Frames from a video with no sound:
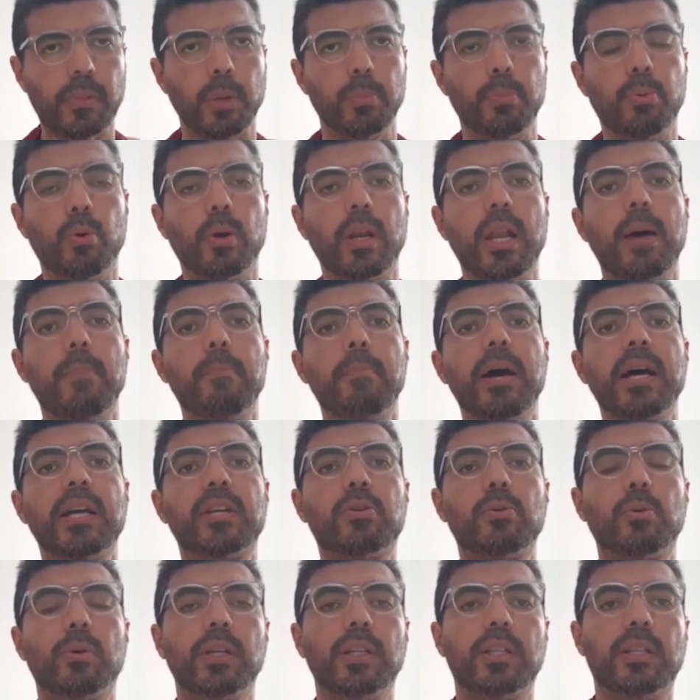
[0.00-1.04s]
pour la
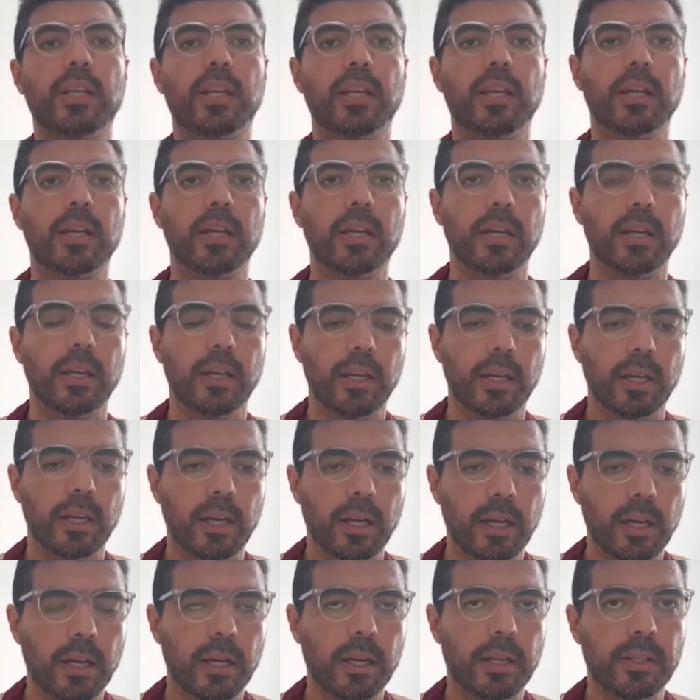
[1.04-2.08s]
majorité
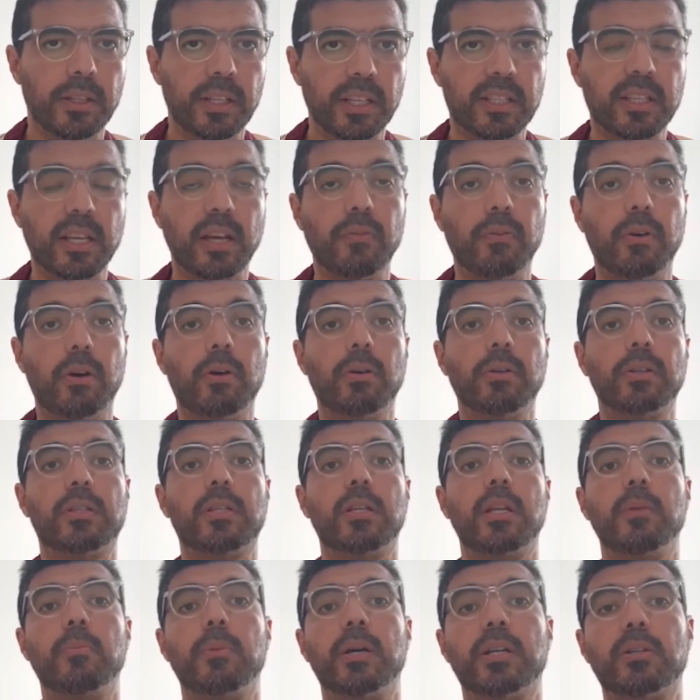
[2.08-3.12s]
euh, des savants,
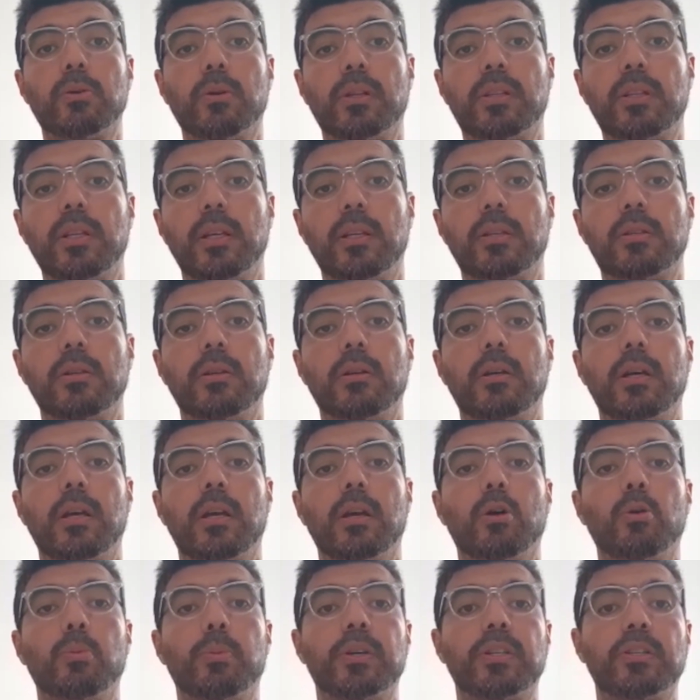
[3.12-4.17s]
ici la majorité est
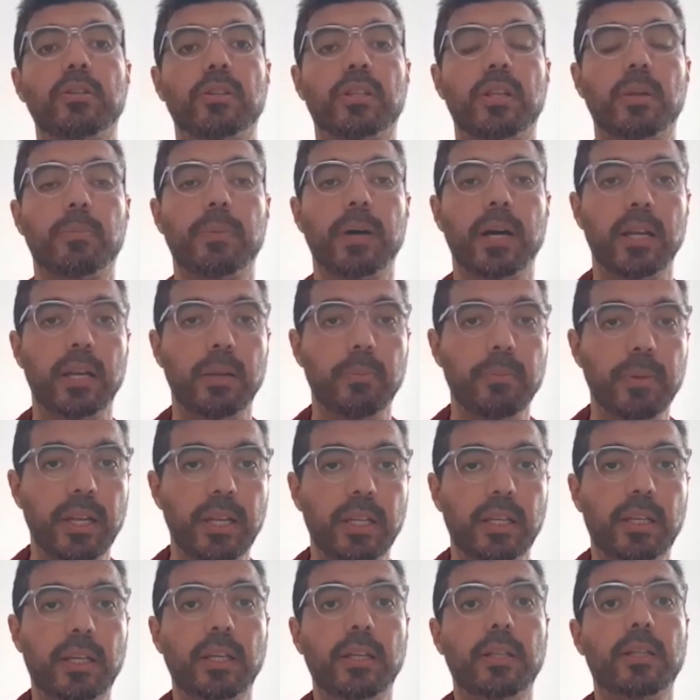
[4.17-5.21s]
représentée par les
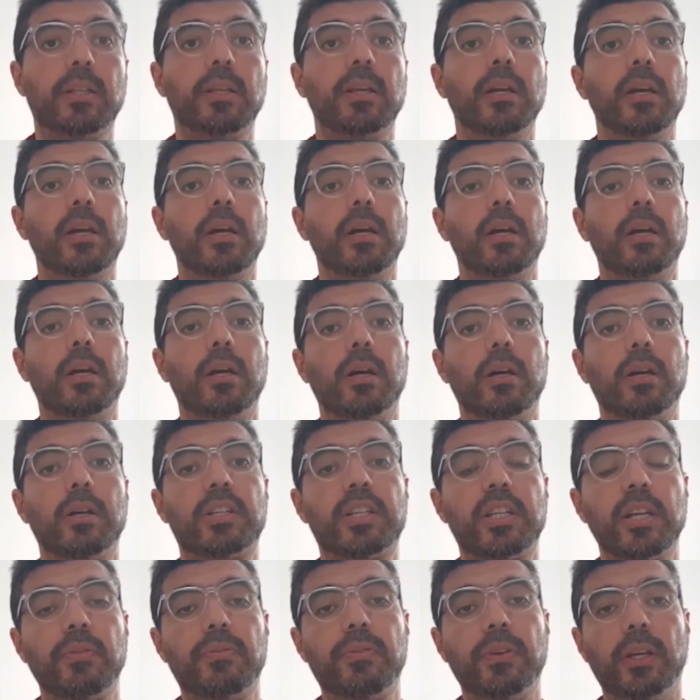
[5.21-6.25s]
malikites, euh,
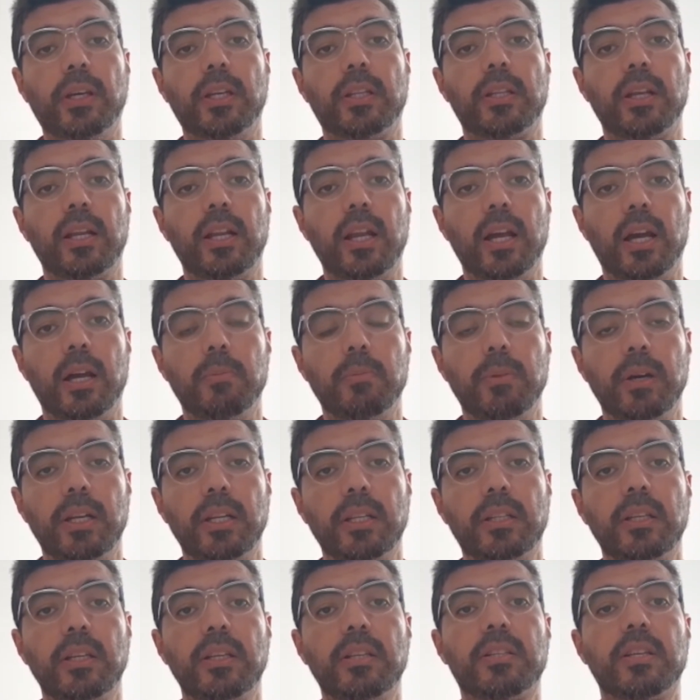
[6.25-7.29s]
shafirites et les
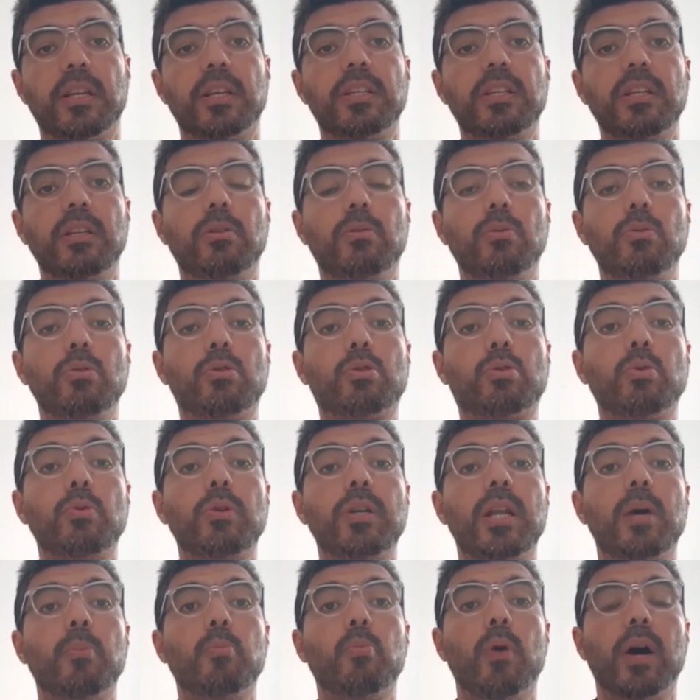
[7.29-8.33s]
hanbalites, il s'agit d'une
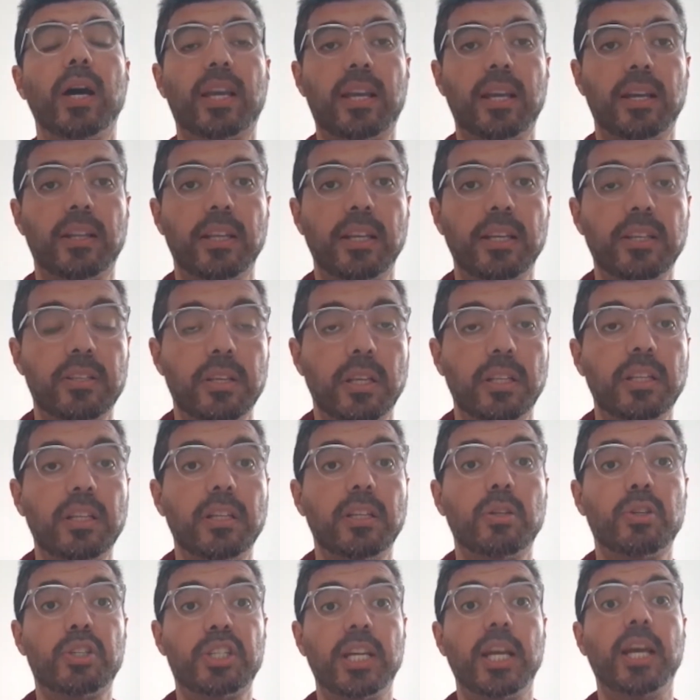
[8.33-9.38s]
sunna mu'akkada, il
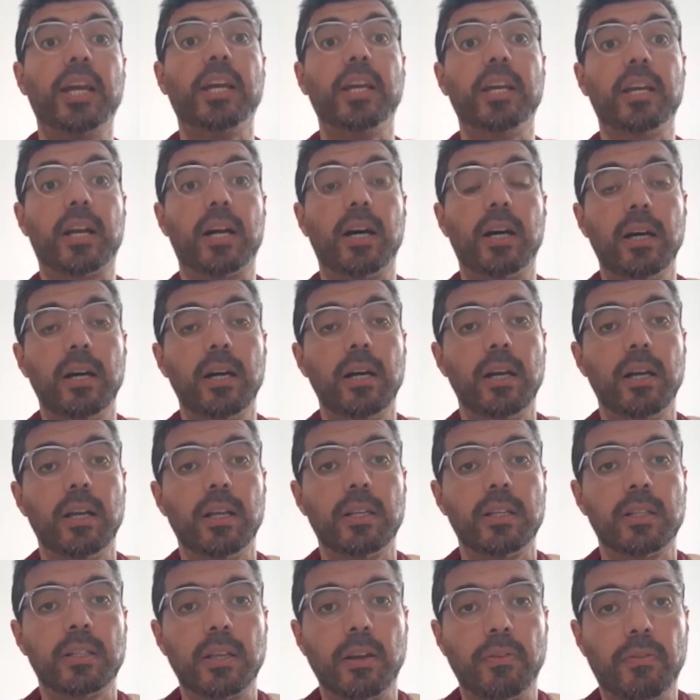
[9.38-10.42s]
s'agit sha'ira,
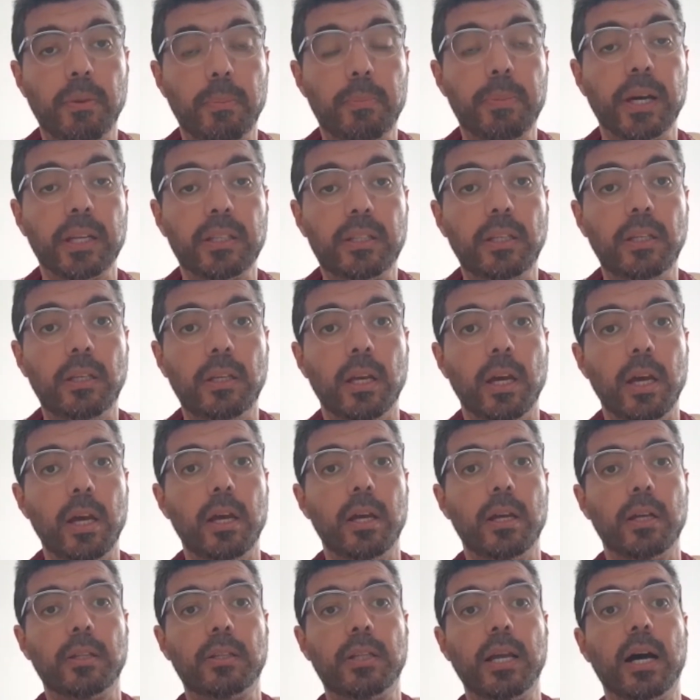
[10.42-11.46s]
ça fait partie
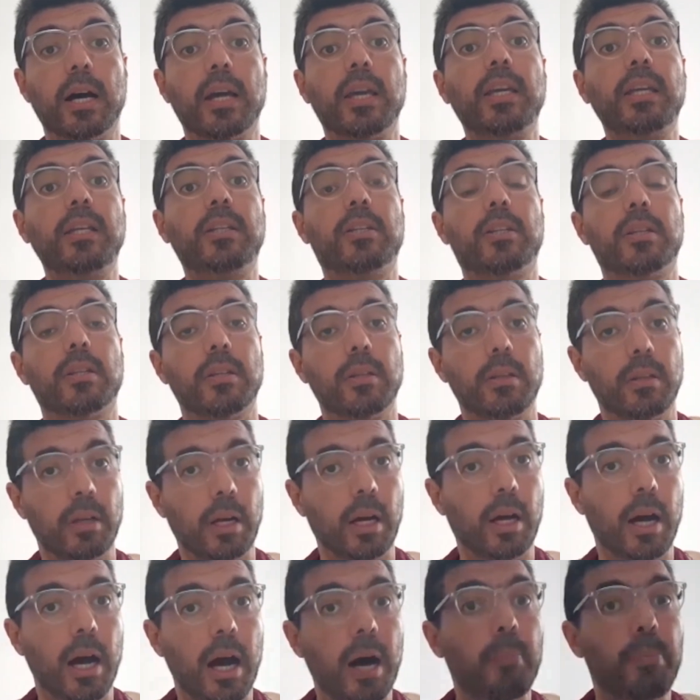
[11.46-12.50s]
d'un rite
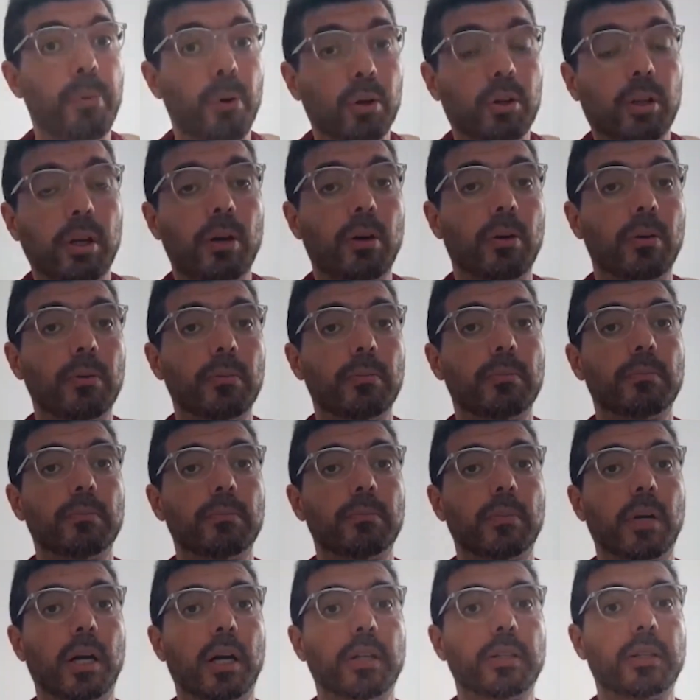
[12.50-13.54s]
hein, important,
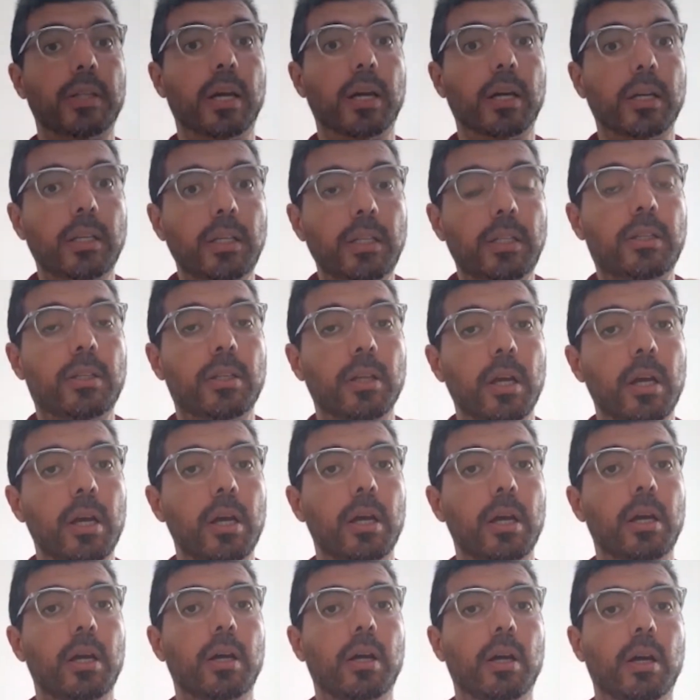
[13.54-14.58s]
hein, d'un rite
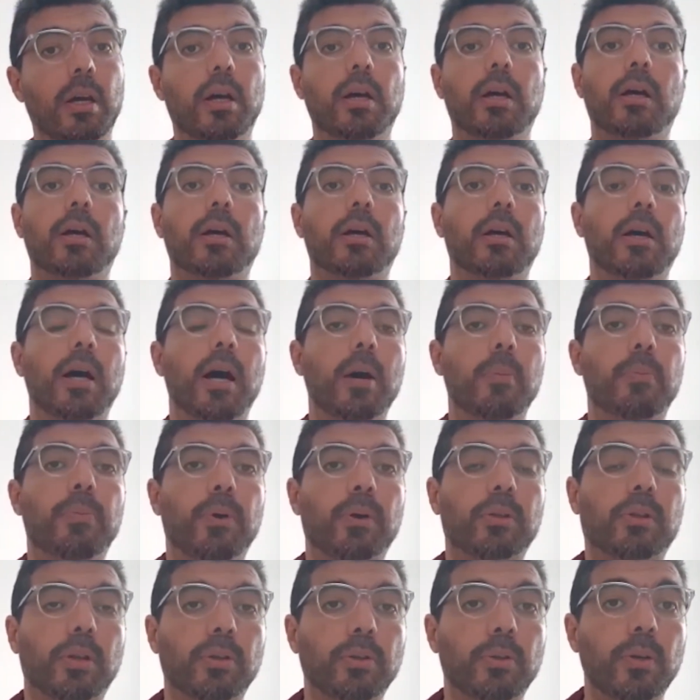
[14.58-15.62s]
euh,
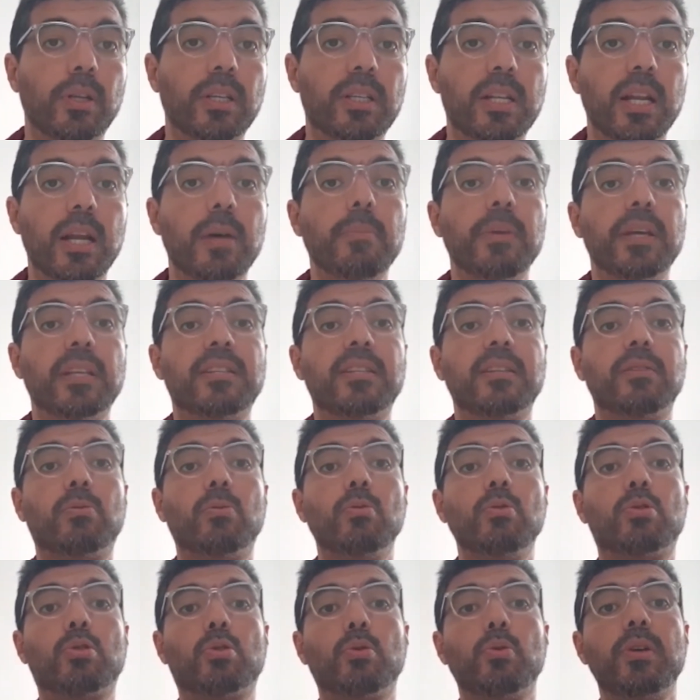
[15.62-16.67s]
important de l'islam, et c'est
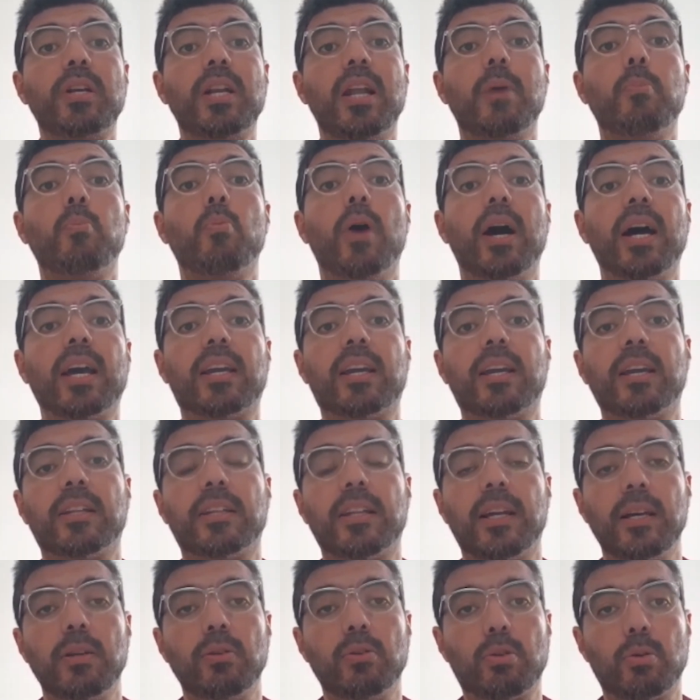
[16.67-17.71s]
une sunna
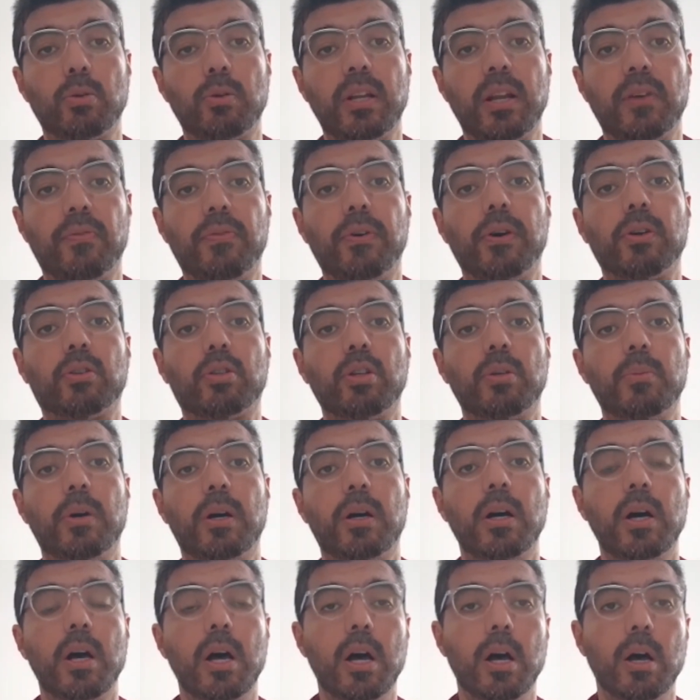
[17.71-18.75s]
mu'akkada, une sunna
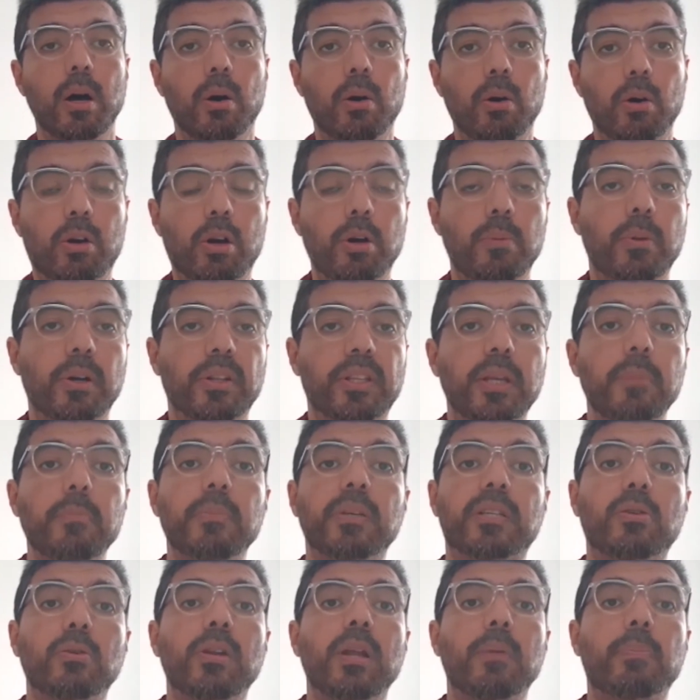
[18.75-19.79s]
fortement recommandée, mais
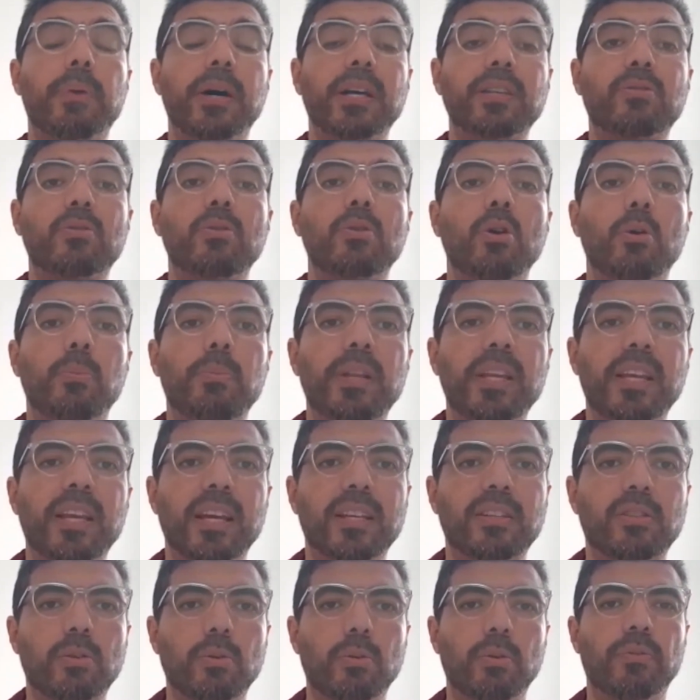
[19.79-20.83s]
ce n'est pas une
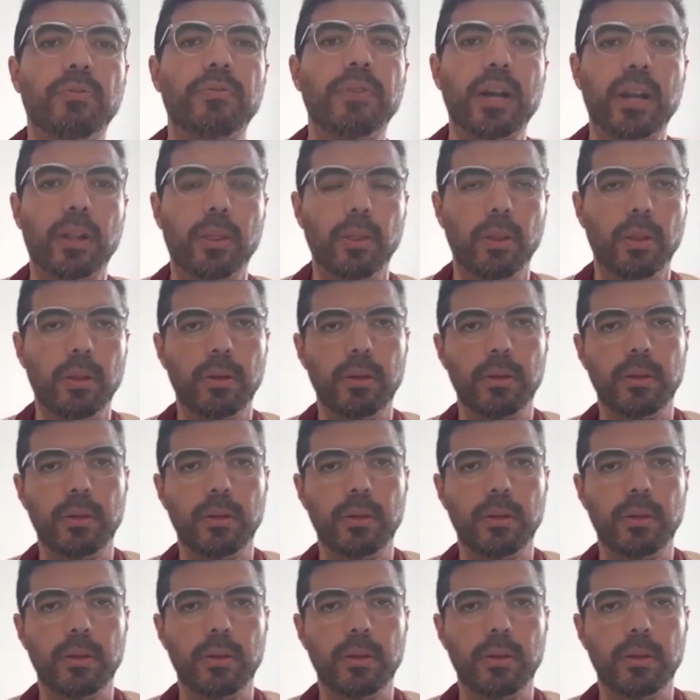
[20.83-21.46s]
obligation, fard.